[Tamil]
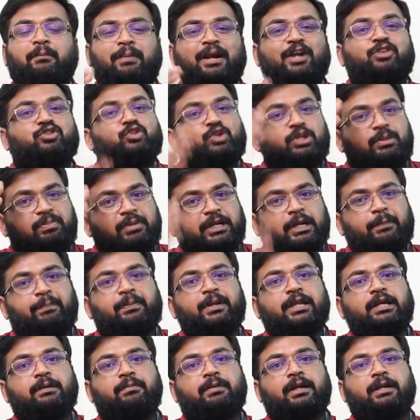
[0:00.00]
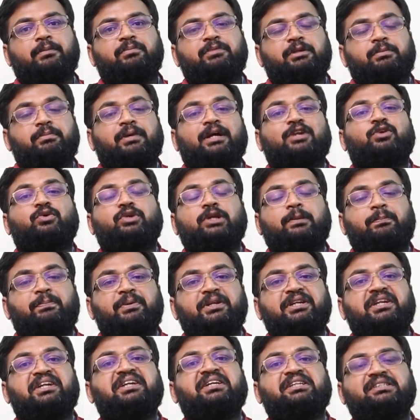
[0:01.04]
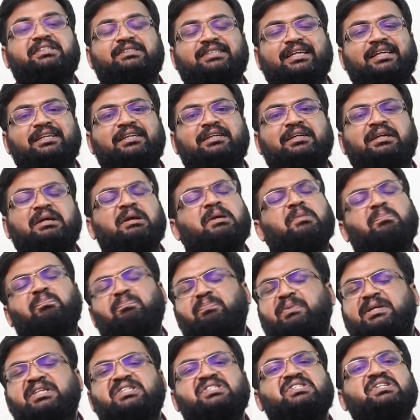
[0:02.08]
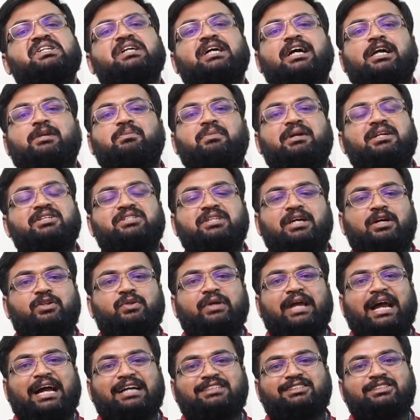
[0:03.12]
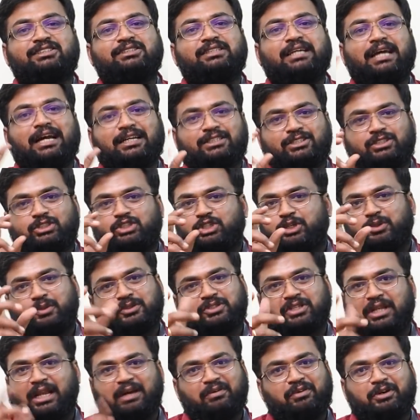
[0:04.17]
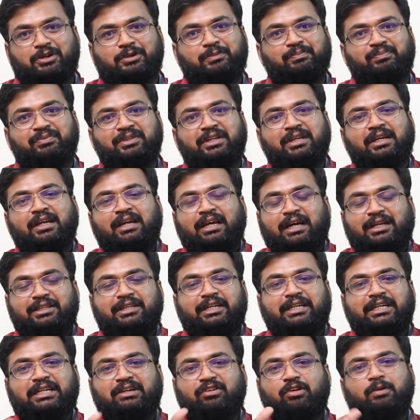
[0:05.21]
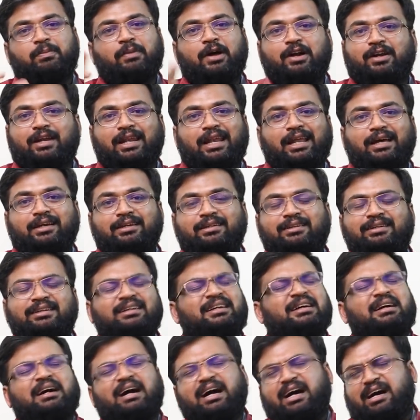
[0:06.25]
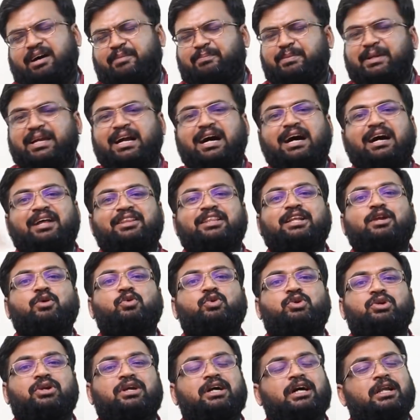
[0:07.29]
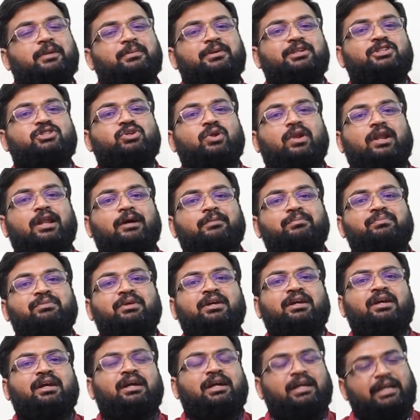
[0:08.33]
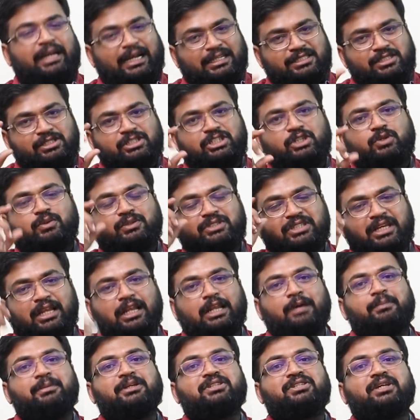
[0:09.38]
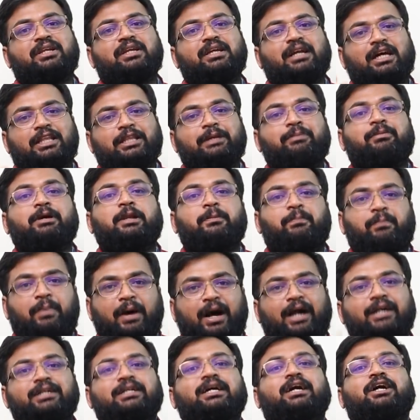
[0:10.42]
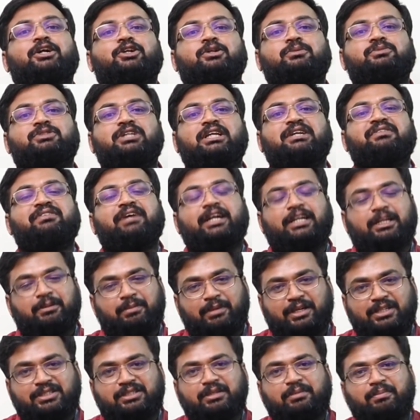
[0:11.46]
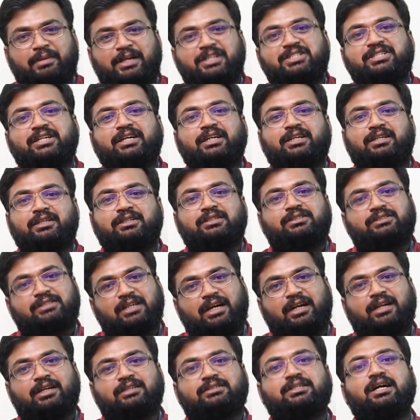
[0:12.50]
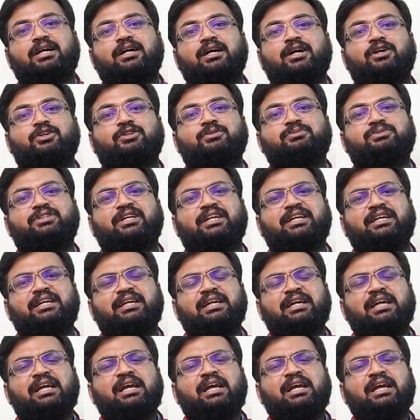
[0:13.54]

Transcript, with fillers: படத்துடைய மிகப்பெரிய பலம் இம்மானுடைய பின்னணி இசை பிச்சிருக்கார் மனுஷன் அது ஆக்ஷன் ஆக்ஷன் சீக்வன்ஸ் எல்லாம் வரும் அந்த இன்டர்வல் பிளாக்கெல்லாம் அப்படி அதர விட்டுருக்கார் அப்படின்னு சொல்லலாம் ஆக்ஷன் சீக்வன்ஸ் எல்லாமே சரி அதே மாதிரி பாட்டாகட்டும் சரி வேட்டி மடிச்சு மடிச்சுக்கட்டு சா சாங் ஆகட்டும் சரி